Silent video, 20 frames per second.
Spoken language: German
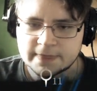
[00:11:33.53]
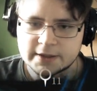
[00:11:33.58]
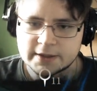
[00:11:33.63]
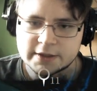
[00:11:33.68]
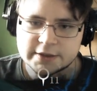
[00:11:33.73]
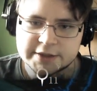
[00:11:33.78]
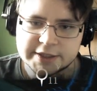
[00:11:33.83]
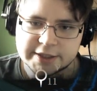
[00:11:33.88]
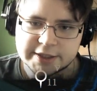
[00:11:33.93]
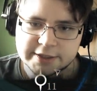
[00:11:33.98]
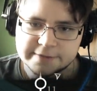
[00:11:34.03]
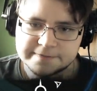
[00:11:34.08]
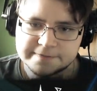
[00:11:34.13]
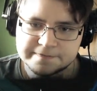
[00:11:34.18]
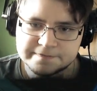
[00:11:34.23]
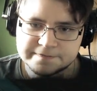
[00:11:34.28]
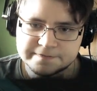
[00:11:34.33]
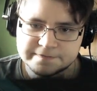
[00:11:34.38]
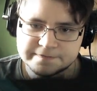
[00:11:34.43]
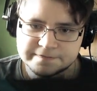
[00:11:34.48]
Okay.
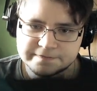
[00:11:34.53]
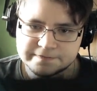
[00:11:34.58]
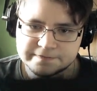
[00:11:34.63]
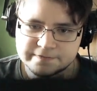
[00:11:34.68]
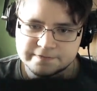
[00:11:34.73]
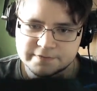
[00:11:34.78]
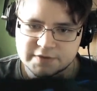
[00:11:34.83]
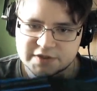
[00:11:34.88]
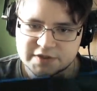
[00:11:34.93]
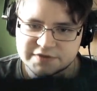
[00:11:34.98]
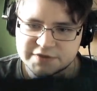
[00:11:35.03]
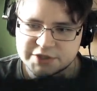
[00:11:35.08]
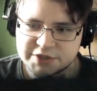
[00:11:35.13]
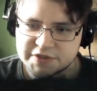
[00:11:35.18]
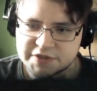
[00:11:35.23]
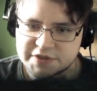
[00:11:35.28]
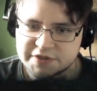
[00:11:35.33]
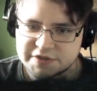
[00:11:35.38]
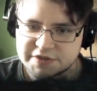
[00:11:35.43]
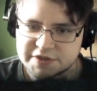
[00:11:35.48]
Das
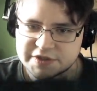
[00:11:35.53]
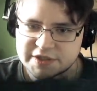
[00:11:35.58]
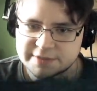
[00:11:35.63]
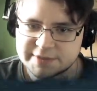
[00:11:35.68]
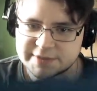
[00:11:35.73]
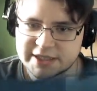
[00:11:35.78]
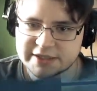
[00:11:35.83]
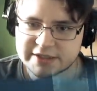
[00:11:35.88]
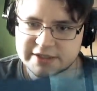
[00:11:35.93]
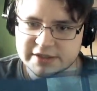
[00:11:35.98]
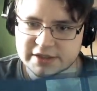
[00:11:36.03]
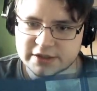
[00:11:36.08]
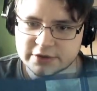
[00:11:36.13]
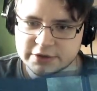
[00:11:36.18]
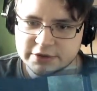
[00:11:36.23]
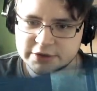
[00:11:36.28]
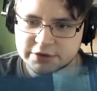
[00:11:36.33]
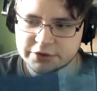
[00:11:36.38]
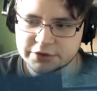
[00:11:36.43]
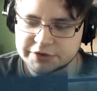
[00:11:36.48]
verstehe ich jetzt nicht. Ich habe Leertaste nach
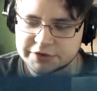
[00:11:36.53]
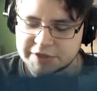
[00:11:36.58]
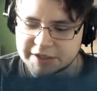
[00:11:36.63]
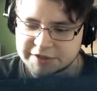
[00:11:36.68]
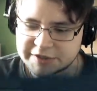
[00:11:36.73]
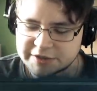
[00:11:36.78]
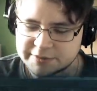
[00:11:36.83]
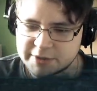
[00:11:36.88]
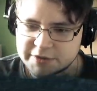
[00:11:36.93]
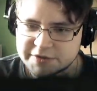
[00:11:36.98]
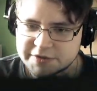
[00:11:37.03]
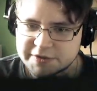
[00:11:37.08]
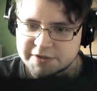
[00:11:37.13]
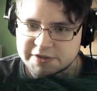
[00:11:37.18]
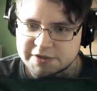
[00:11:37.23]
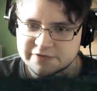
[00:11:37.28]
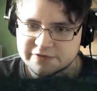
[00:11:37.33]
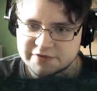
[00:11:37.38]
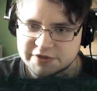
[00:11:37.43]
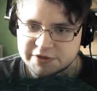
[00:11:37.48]
unten gedrückt, rechte
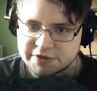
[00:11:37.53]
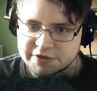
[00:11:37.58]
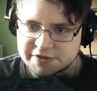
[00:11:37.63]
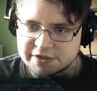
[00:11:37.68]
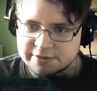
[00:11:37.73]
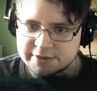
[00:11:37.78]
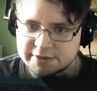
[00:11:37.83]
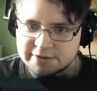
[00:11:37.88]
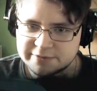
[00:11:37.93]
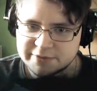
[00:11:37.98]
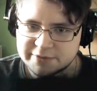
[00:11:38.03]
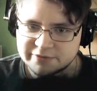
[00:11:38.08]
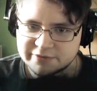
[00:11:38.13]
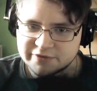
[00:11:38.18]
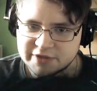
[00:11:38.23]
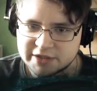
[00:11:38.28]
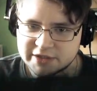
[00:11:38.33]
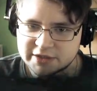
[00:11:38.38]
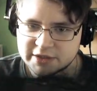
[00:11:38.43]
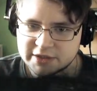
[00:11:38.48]
Maustaste, wie sonst immer, beim Fallen